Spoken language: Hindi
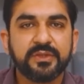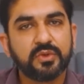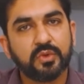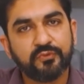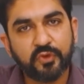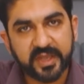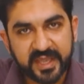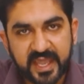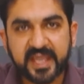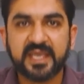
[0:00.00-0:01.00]
तो वो
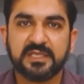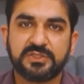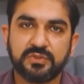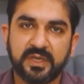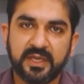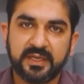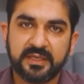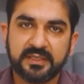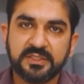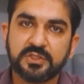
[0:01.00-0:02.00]
एक केस जो है
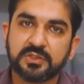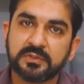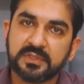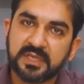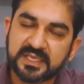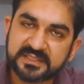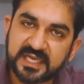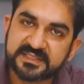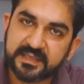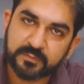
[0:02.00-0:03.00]
ये जो
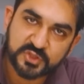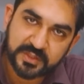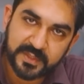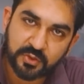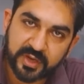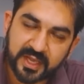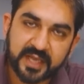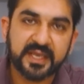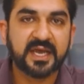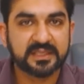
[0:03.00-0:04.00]
असास से मुंजमद होने का
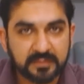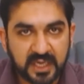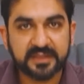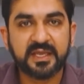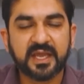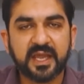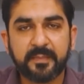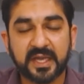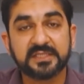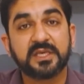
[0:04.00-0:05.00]
ये ख़त्म कर दिया गया
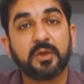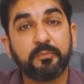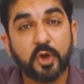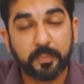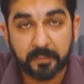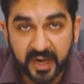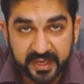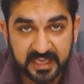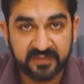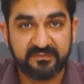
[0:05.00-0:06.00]
पाकिस्तान को बहुत बड़ा
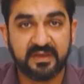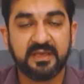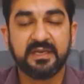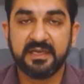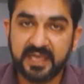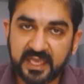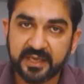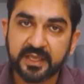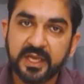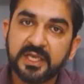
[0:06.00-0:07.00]
रिलीफ है
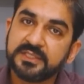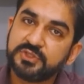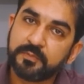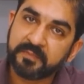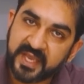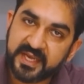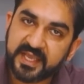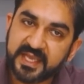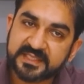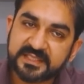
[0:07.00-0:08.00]
लेकिन जो
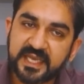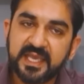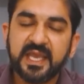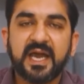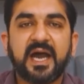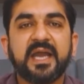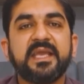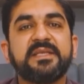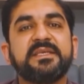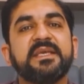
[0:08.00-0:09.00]
मेन केस है
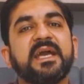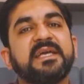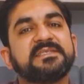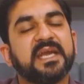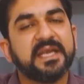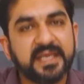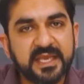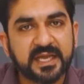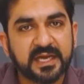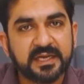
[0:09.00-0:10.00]
आई सी एस आई डी
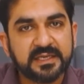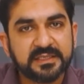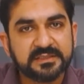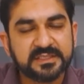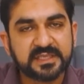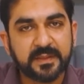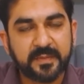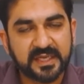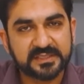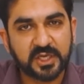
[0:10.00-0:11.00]
का जिसके अंदर
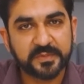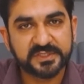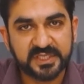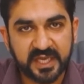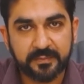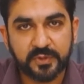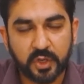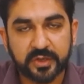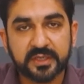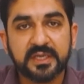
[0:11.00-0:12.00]
पाकिस्तान के ऊपर छः अरब
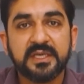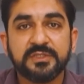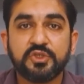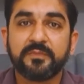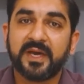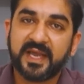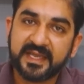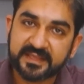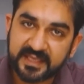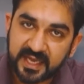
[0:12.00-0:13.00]
डॉलर जुर्माना
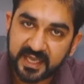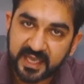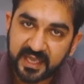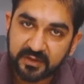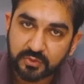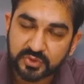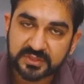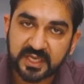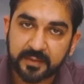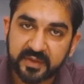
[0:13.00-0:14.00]
आयद किया गया है
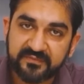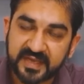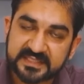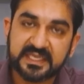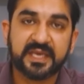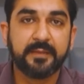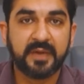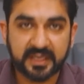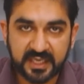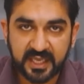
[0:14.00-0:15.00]
उसका भी फैसला आना
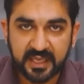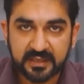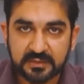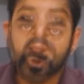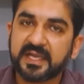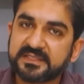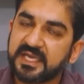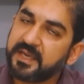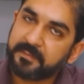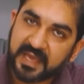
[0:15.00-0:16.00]
बाकी है
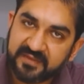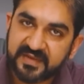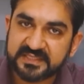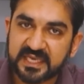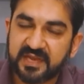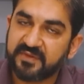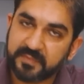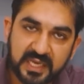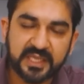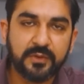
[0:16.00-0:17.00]
पाकिस्तान ने पहले फैसले के खिलाफ
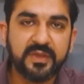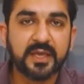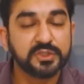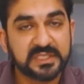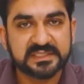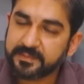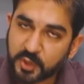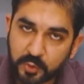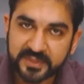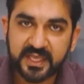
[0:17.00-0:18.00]
अपील की हुई है उस सिलसिले
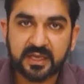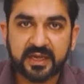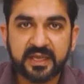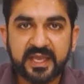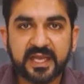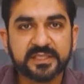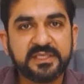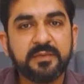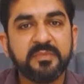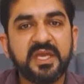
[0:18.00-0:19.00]
में हुकूमत ये कर रही है कि
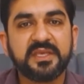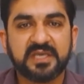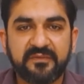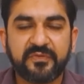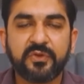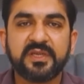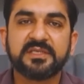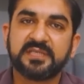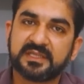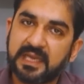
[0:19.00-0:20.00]
जिन मीर जाफरों ने
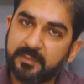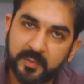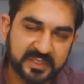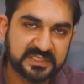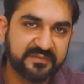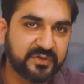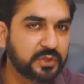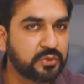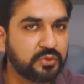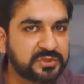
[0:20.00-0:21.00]
जैसे अता मोहम्मद जाफर
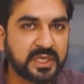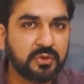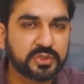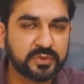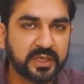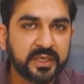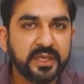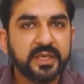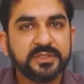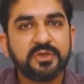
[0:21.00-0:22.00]
और दूसरे लोग जो हैं
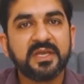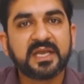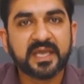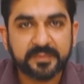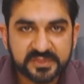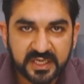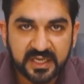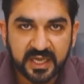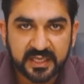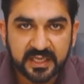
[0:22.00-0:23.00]
जिन्होंने करप्शन
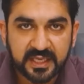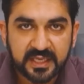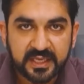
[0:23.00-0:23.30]
करके